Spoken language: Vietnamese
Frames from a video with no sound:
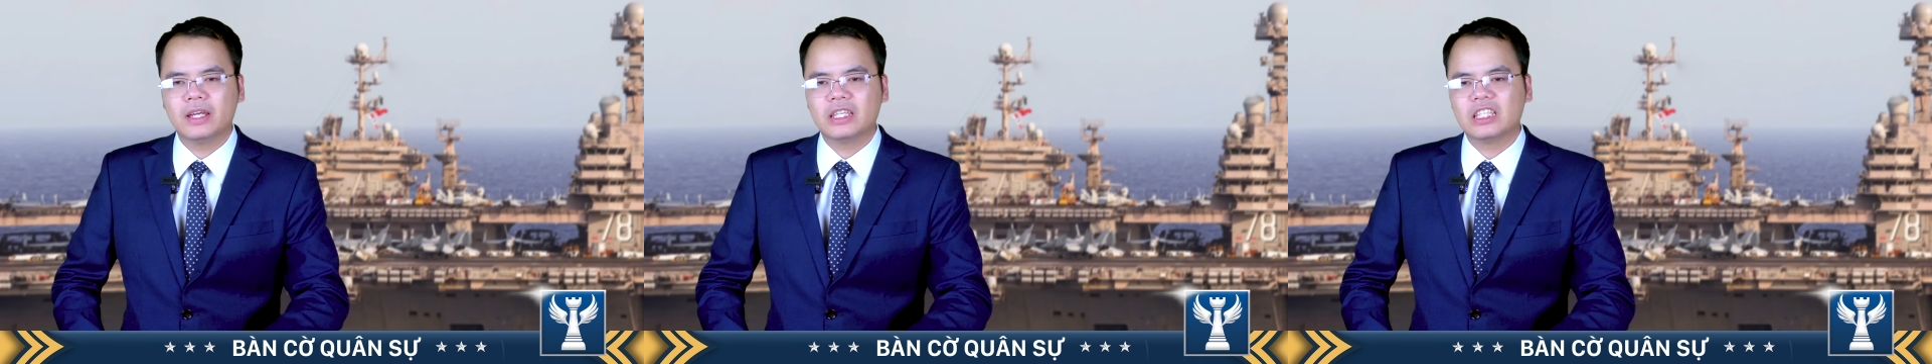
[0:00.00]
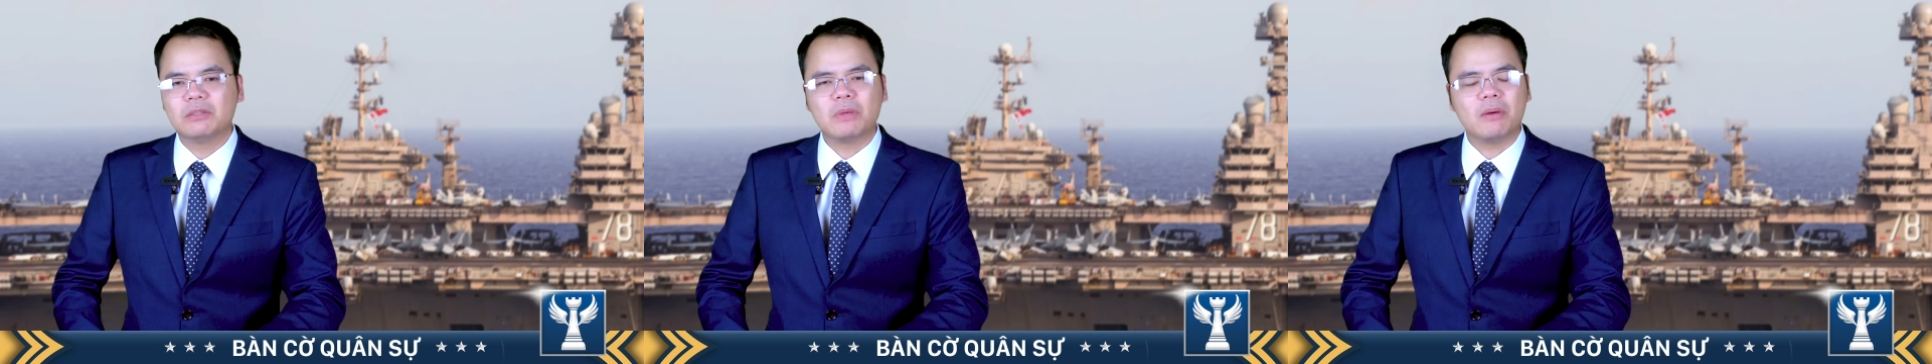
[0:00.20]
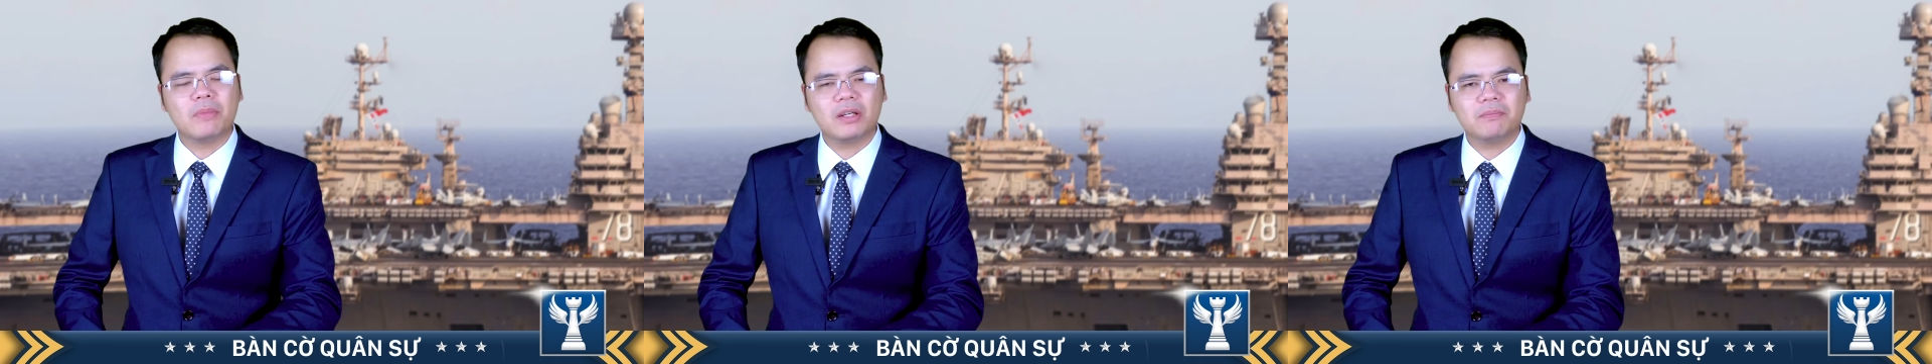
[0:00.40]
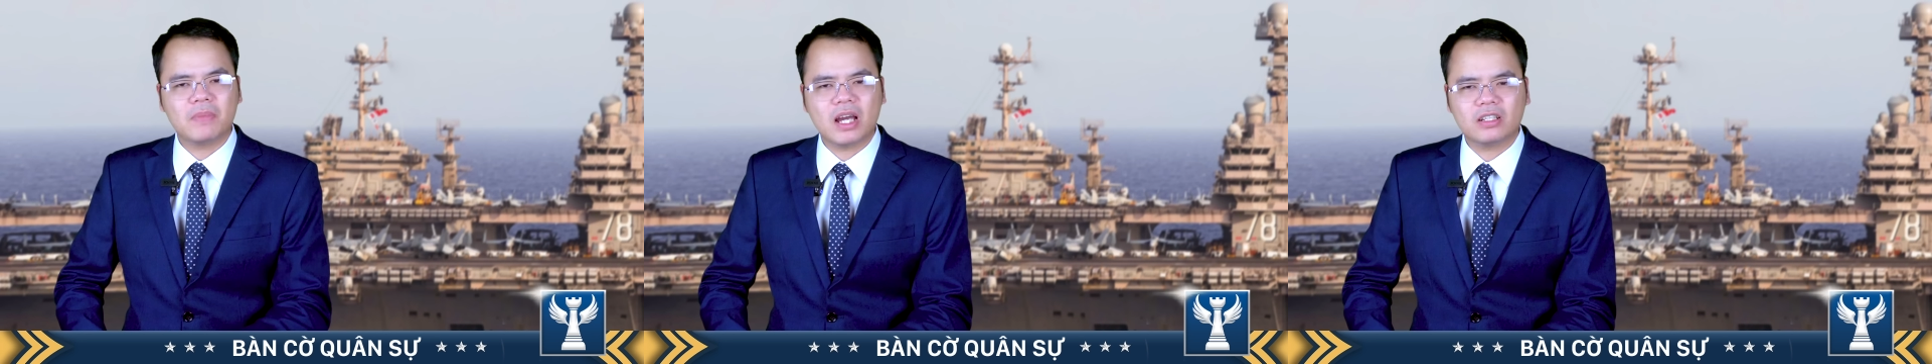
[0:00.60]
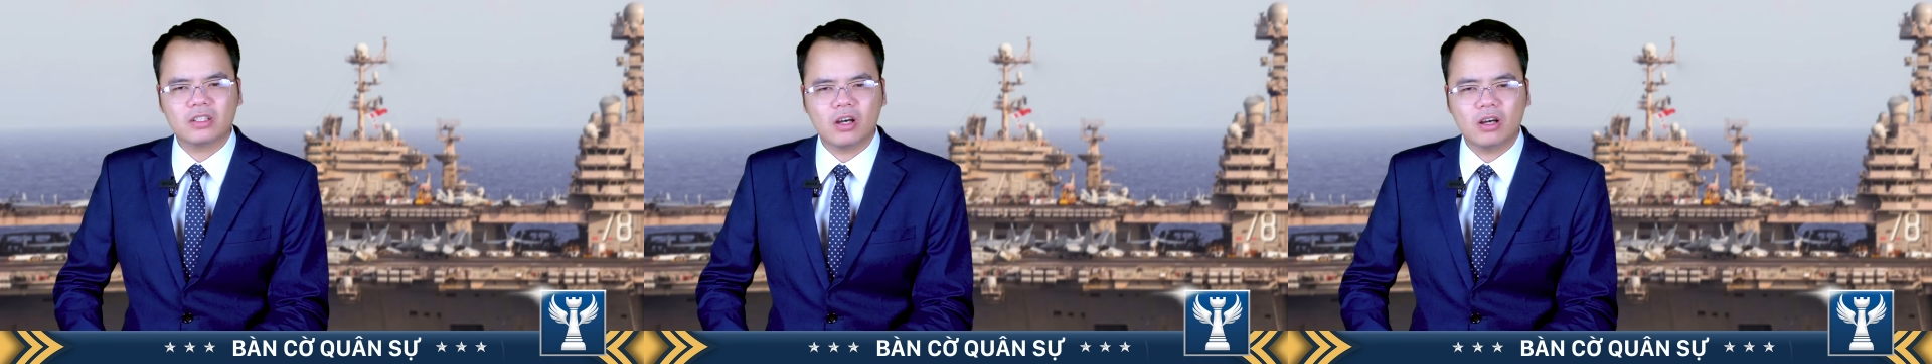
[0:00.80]
nhưng mà mất
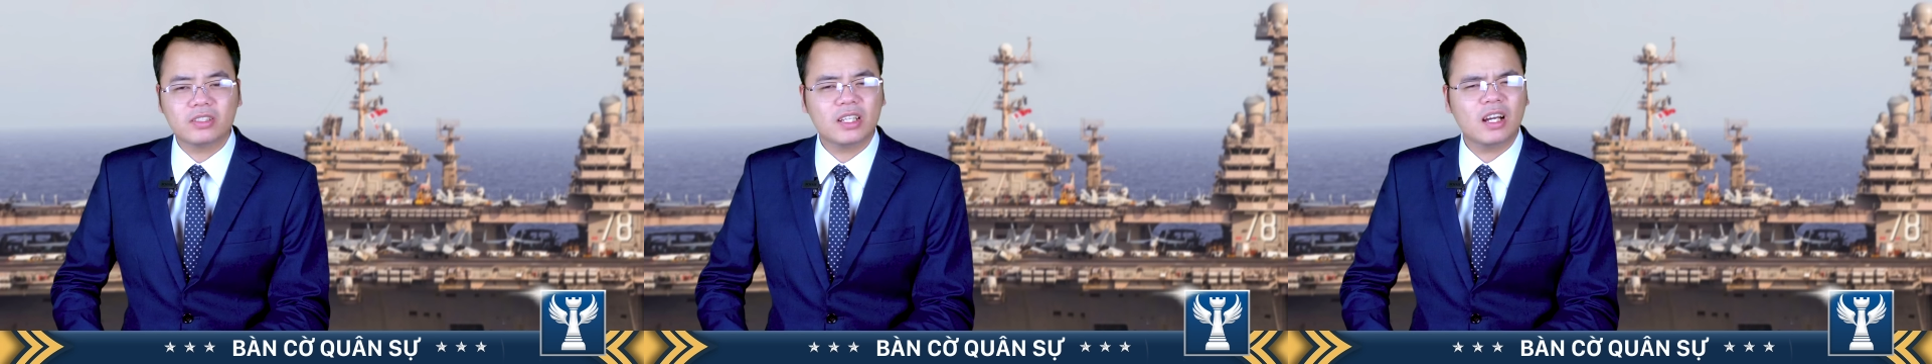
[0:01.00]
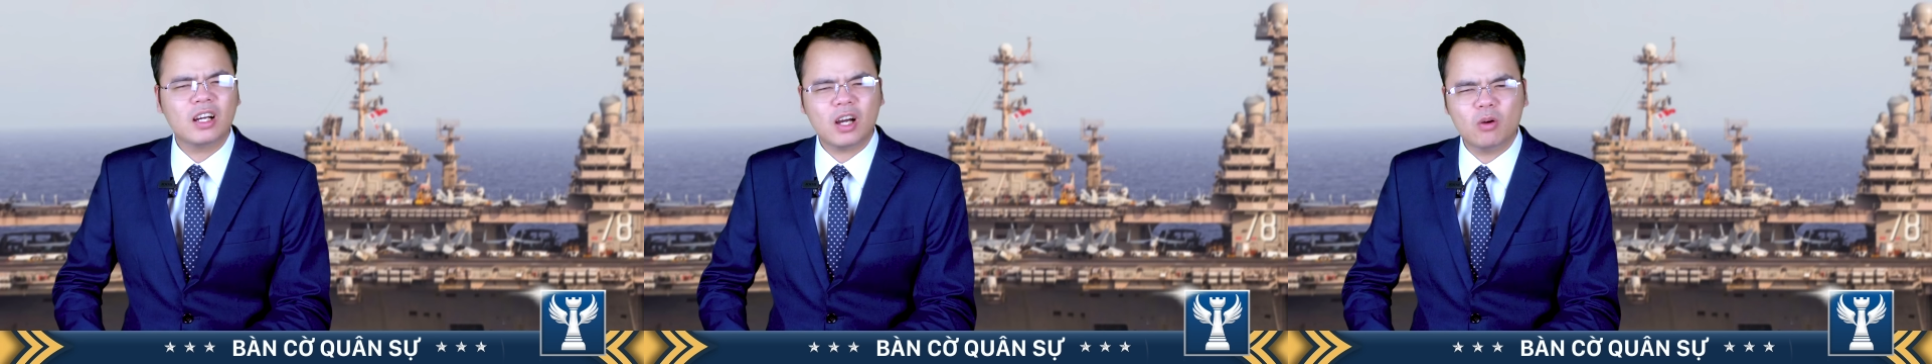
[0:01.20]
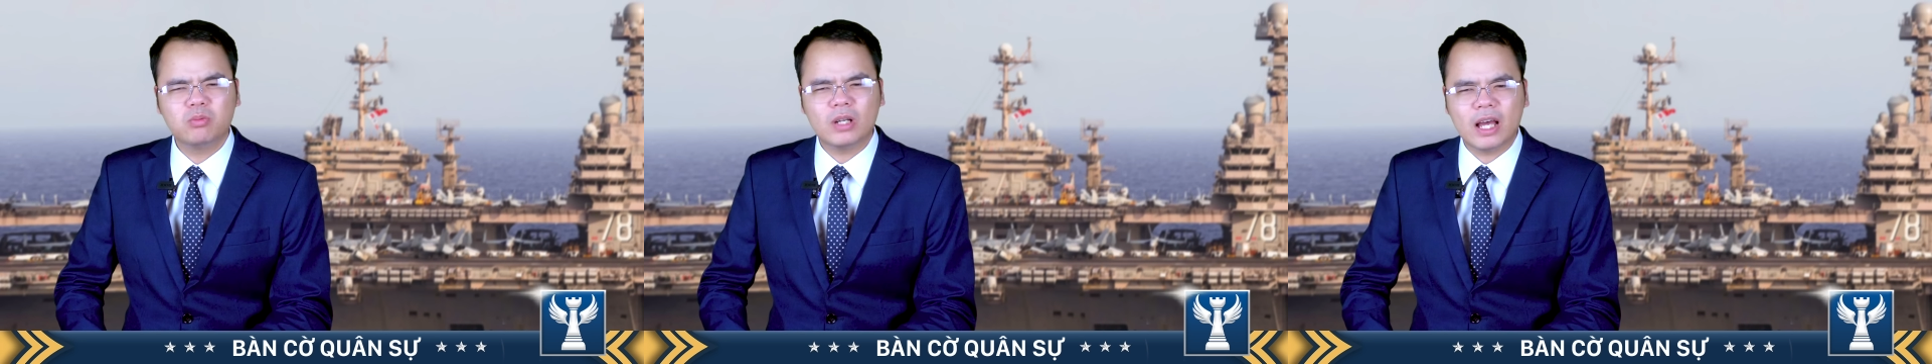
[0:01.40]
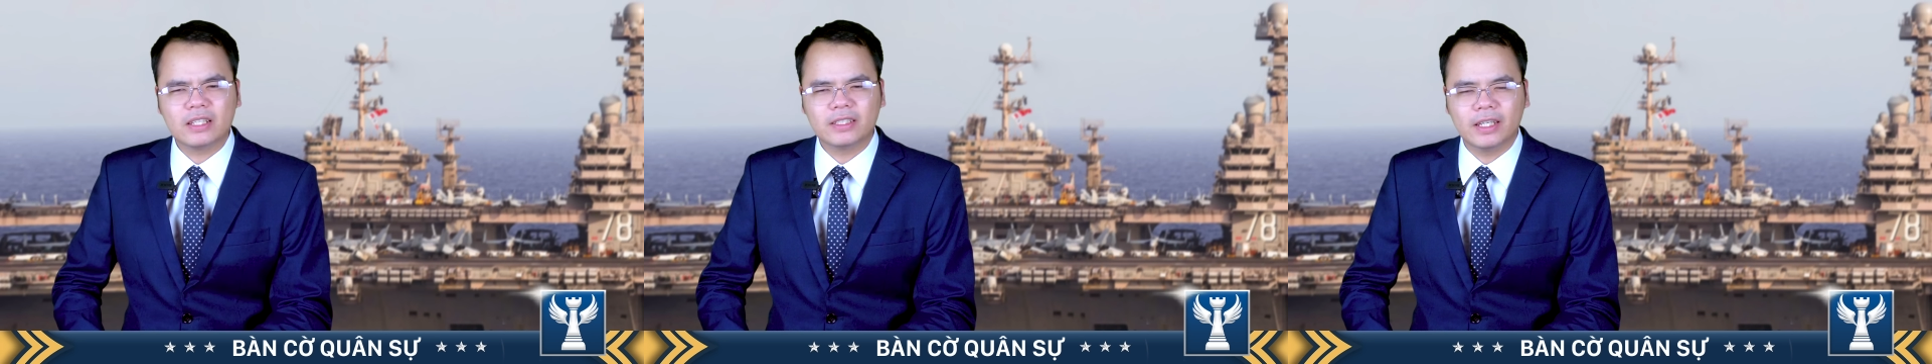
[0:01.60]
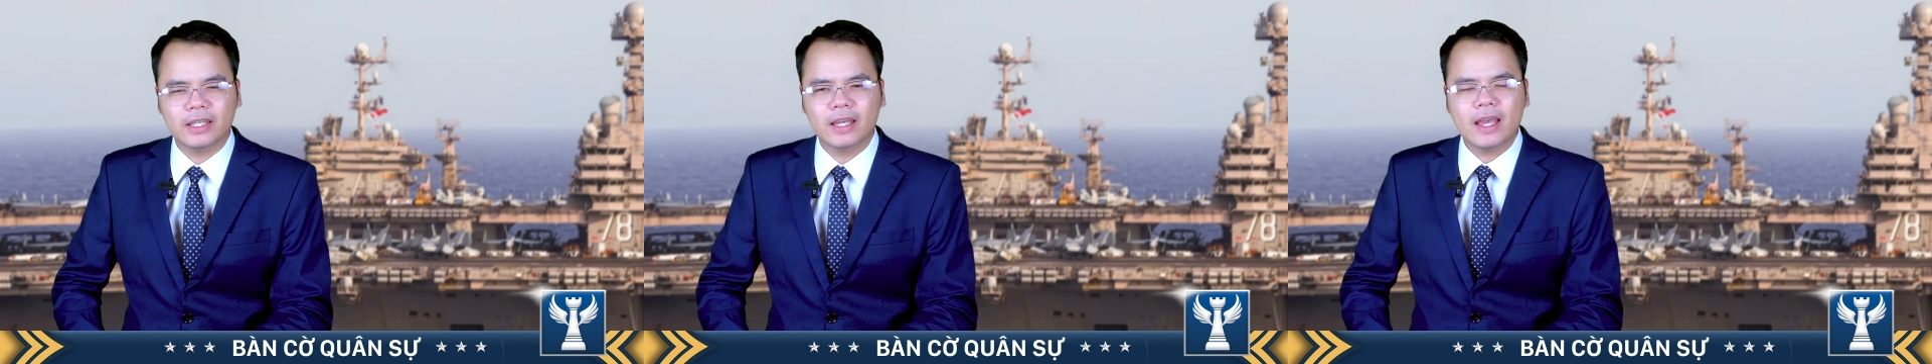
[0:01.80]
mát đó sẽ không là
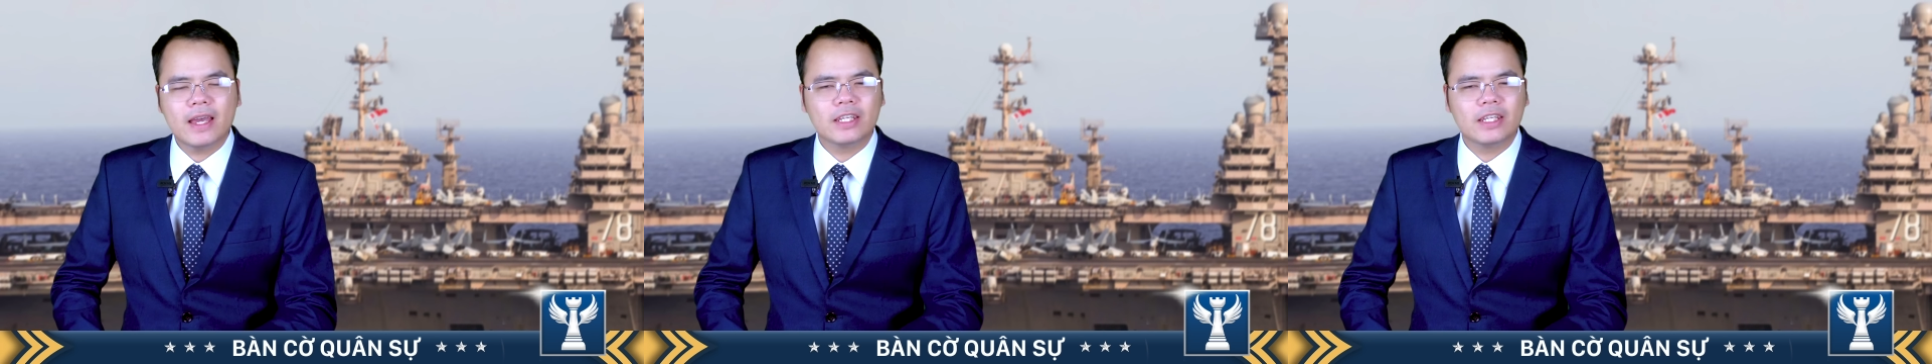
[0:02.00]
gì